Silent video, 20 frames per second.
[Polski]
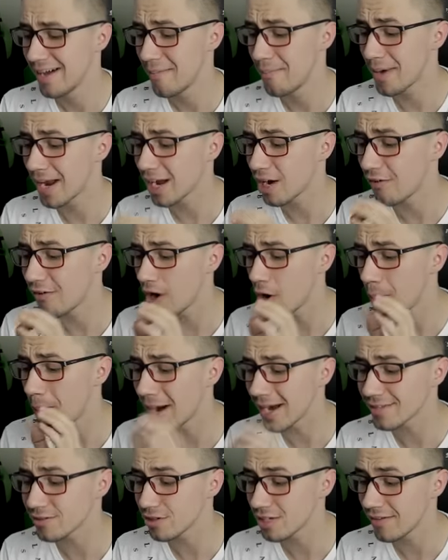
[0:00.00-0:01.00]
Brakowało
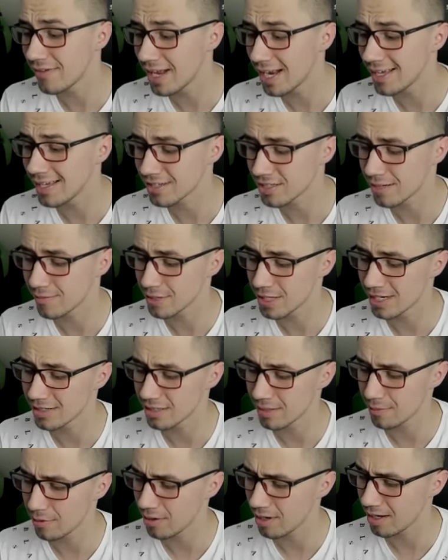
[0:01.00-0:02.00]
bardzo niewiele, jeszcze myślałem,
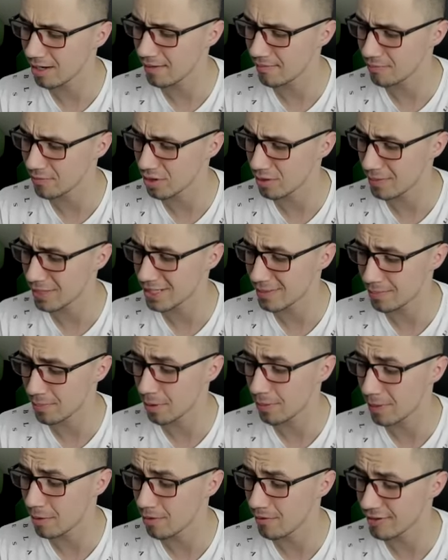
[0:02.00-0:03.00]
że ta piłka no bez
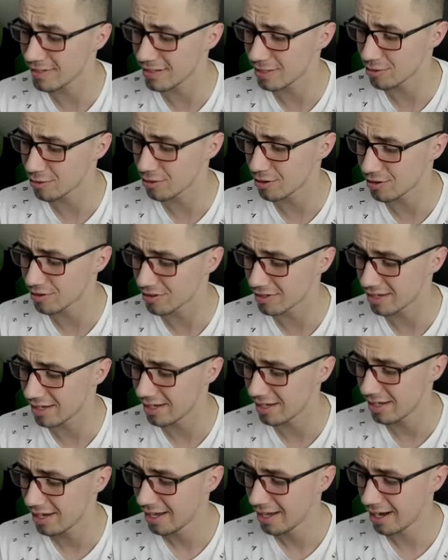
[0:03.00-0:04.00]
problemu wyjdzie na rzut rożny.
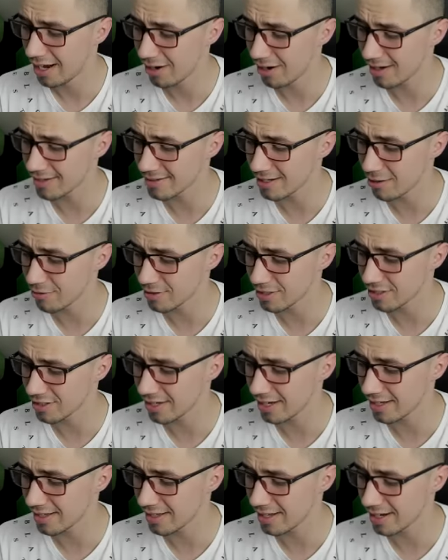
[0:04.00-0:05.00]
A okazało się,
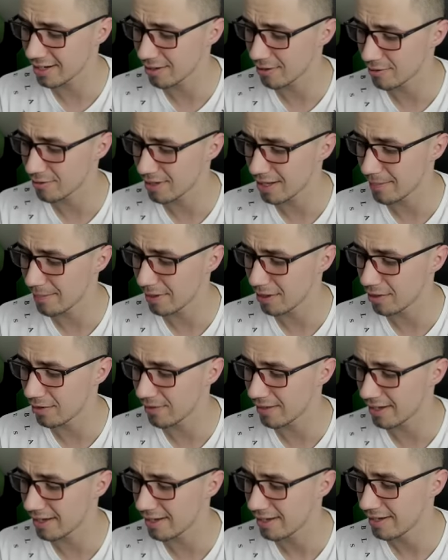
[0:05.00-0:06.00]
że jednak, no tutaj
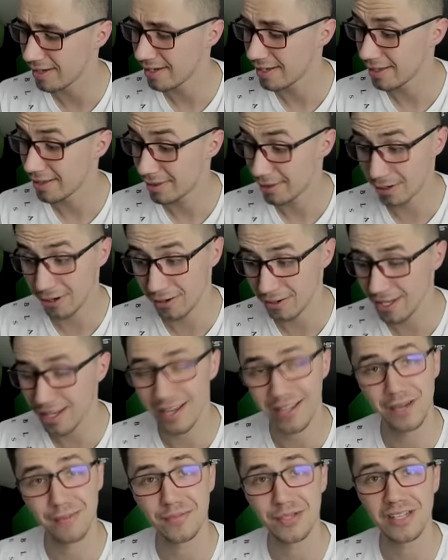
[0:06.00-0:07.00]
panowie,
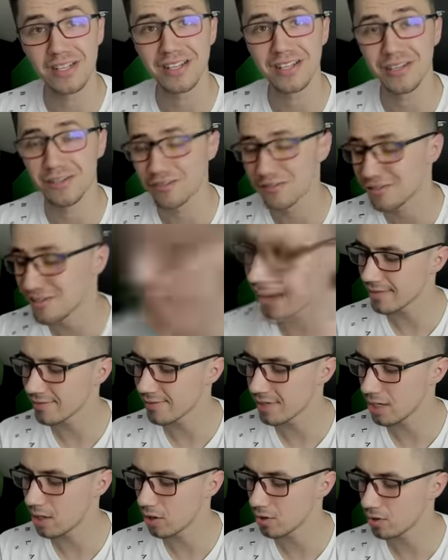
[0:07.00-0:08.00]
dogonili ją przed linią. Raz
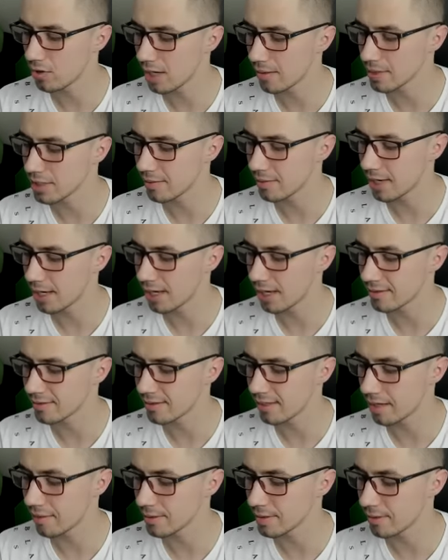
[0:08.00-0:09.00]
w tygodniu, jak będziemy, nagrać,
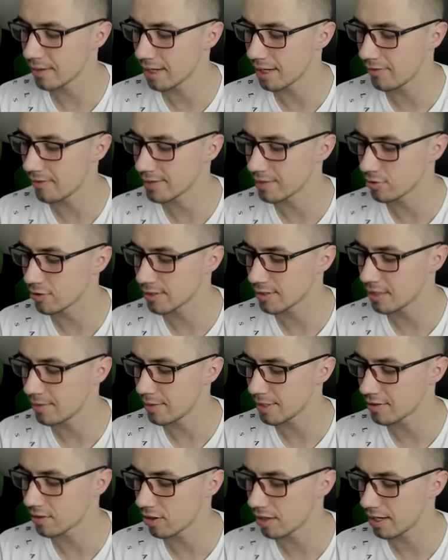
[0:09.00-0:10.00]
jak będziemy nagrywać cały czas
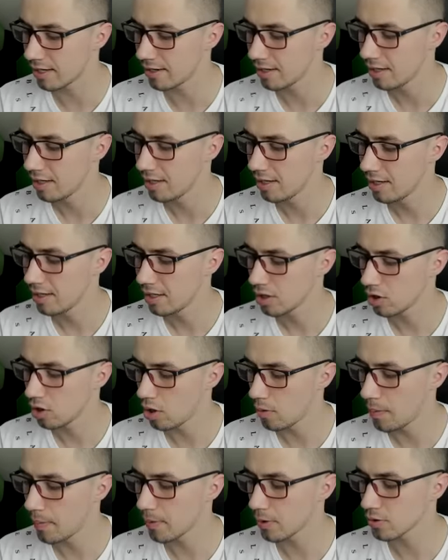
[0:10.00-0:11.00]
Dreaming Soccer,
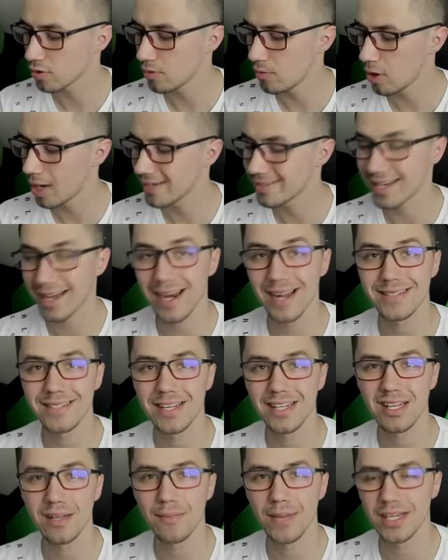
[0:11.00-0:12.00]
to po prostu mogę
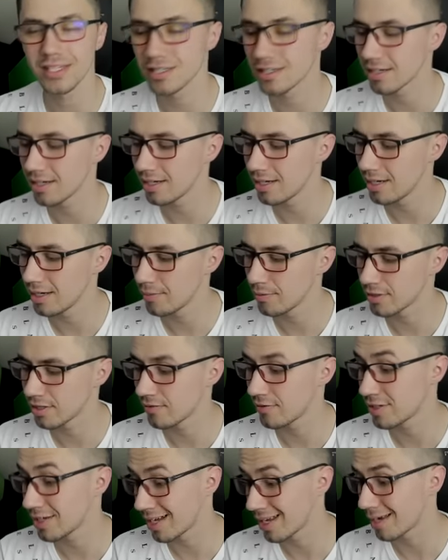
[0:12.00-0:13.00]
zagrać jeden mecz, e, bo
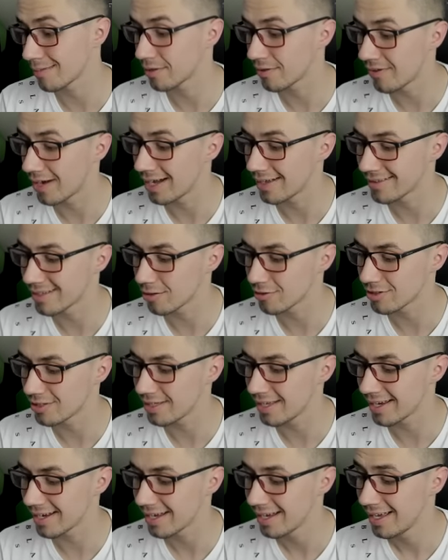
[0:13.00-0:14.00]
zazwyczaj gram dwa na
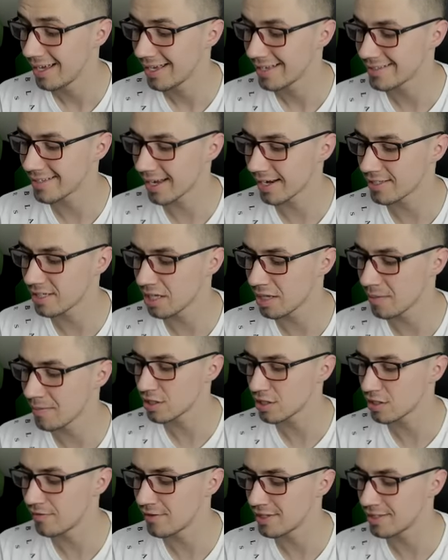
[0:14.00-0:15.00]
odcinek, zagrać
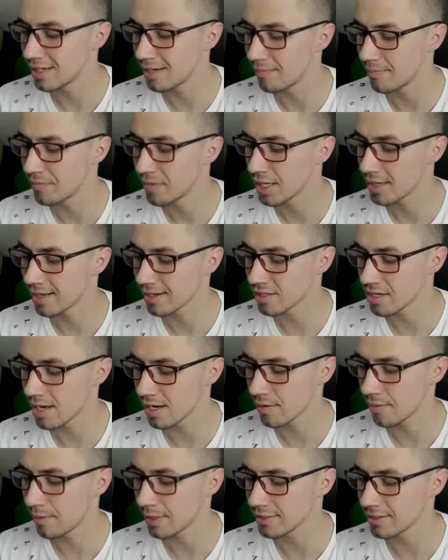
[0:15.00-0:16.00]
mecz z widzem. Także
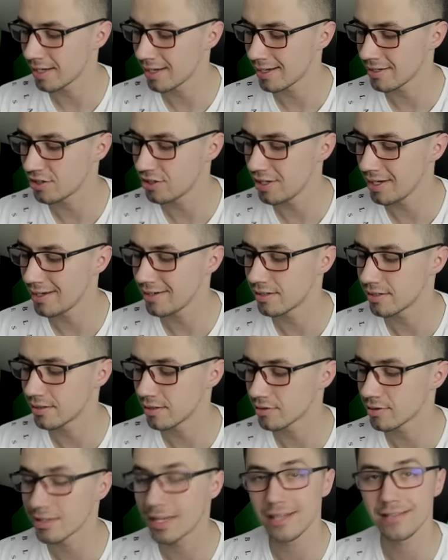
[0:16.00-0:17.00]
jak macie jakieś niki czy
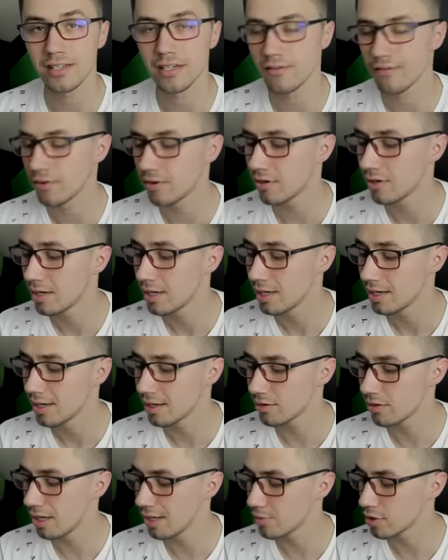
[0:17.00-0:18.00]
coś, to dajcie info,
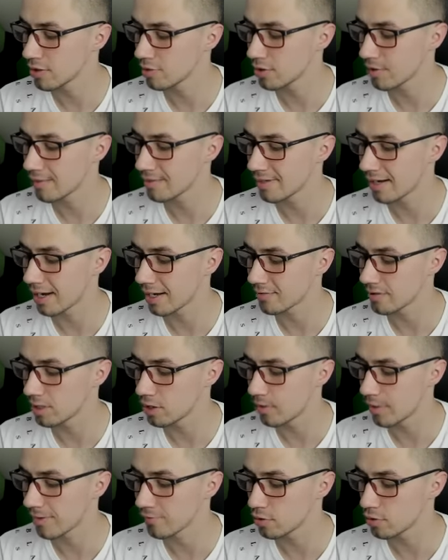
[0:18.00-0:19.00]
na dole możemy sobie zagrać.
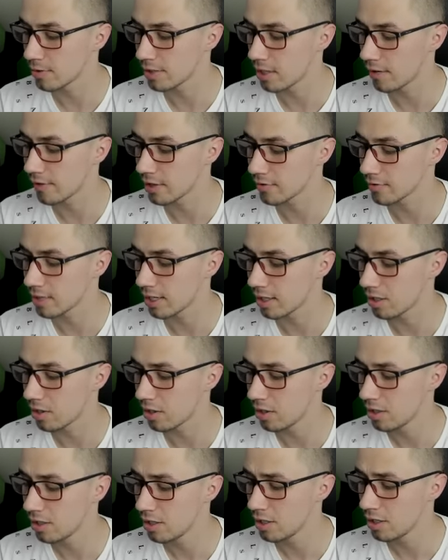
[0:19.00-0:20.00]
Dobra, wrzućmy na
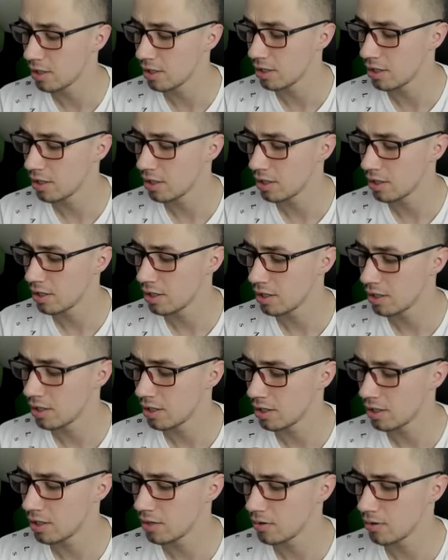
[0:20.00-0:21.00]
Lewandowskiego.
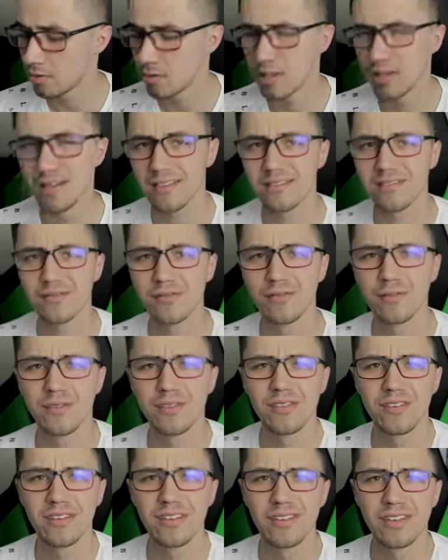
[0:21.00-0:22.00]
O Jezu
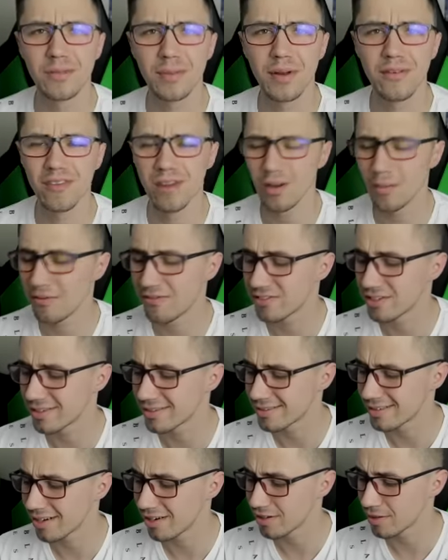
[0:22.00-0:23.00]
prawie loba
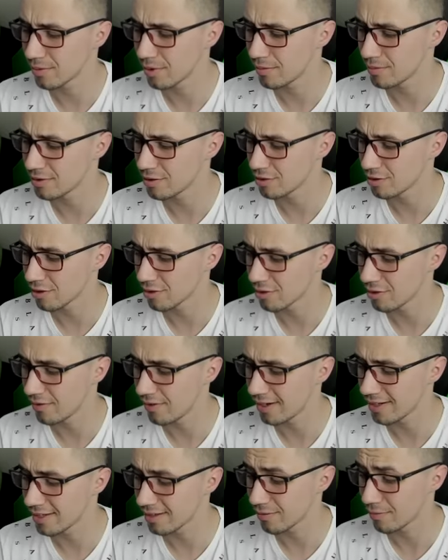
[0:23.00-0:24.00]
wyszedł z tego, to miało być
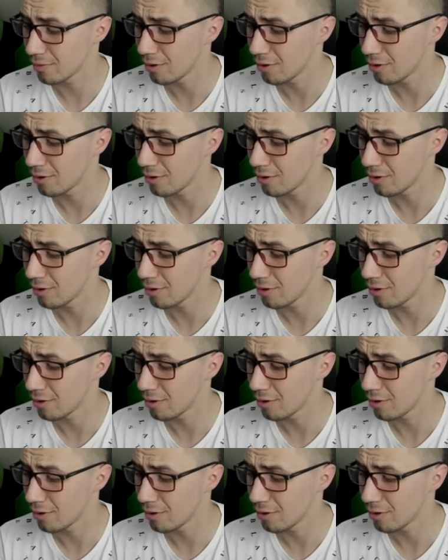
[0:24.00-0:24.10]
dośrodkowanie.